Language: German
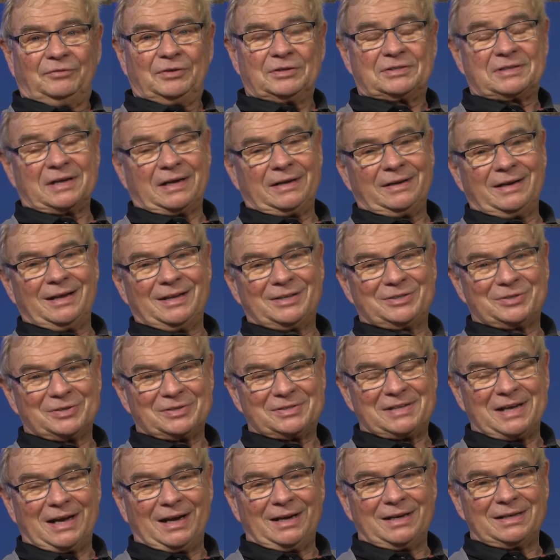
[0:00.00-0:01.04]
Für sein
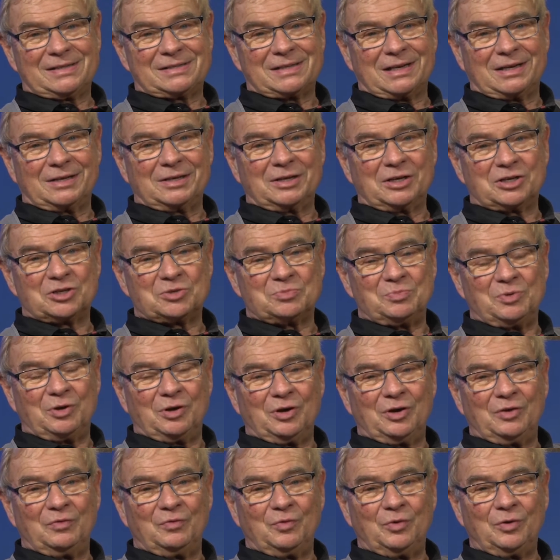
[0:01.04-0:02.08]
soziales
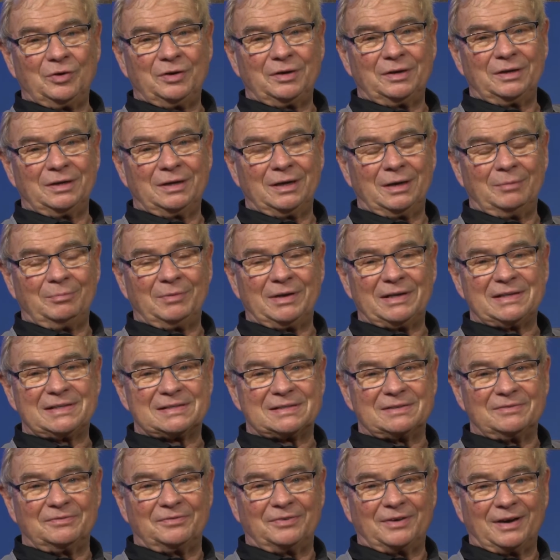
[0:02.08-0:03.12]
Engagement wurde am
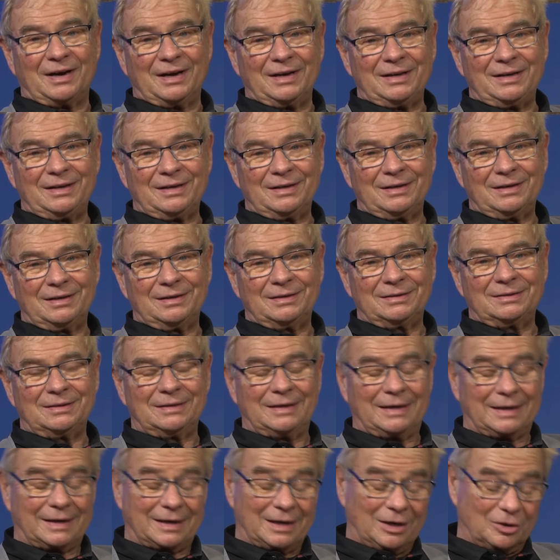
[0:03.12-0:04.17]
letzten Freitag
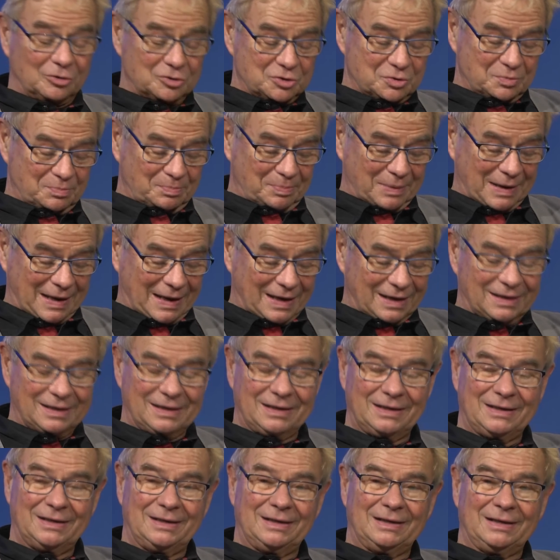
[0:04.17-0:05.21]
Herr Klaus
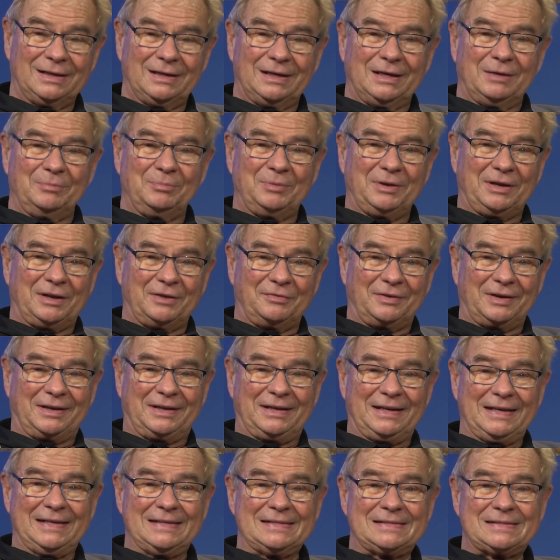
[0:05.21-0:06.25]
Berg mit der
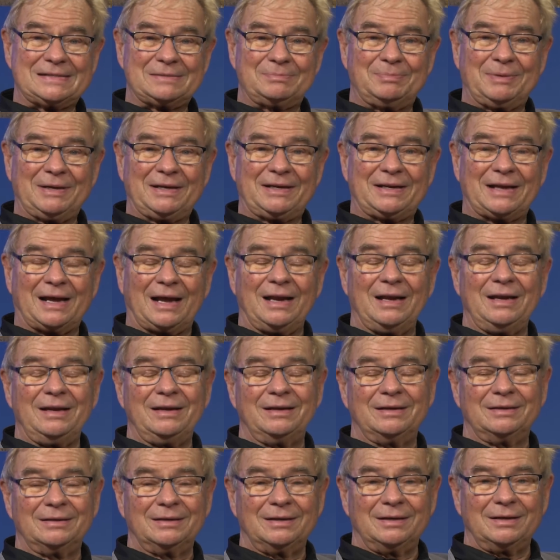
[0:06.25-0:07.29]

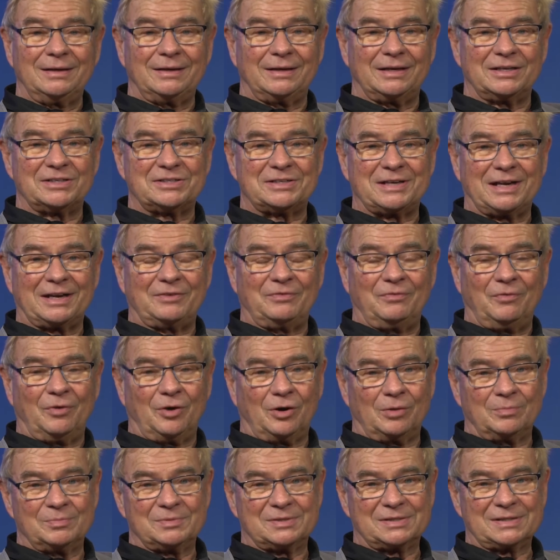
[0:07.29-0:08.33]
Verdienstmedaille der Stadt
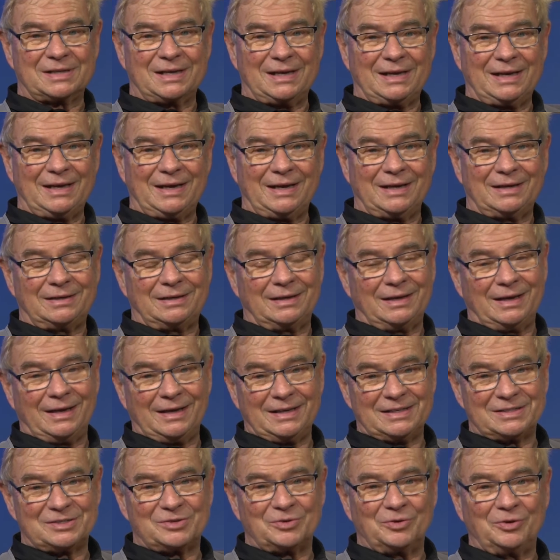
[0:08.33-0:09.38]
Worms geehrt.
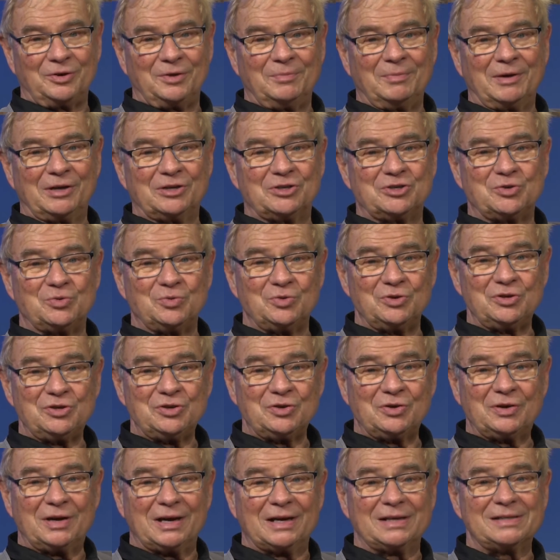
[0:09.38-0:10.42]
Er ist heute mein
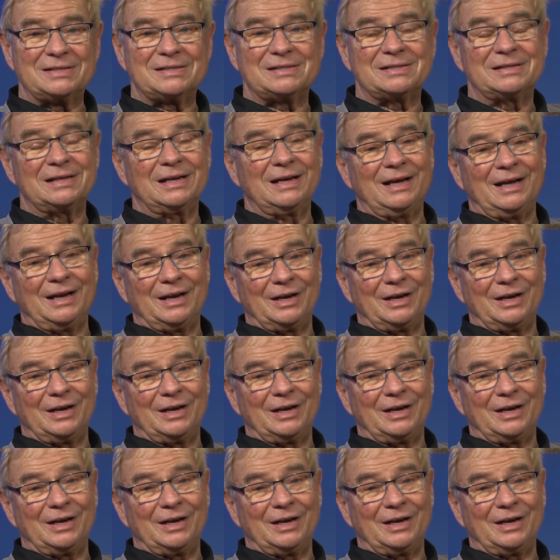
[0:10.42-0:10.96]
Studiogast.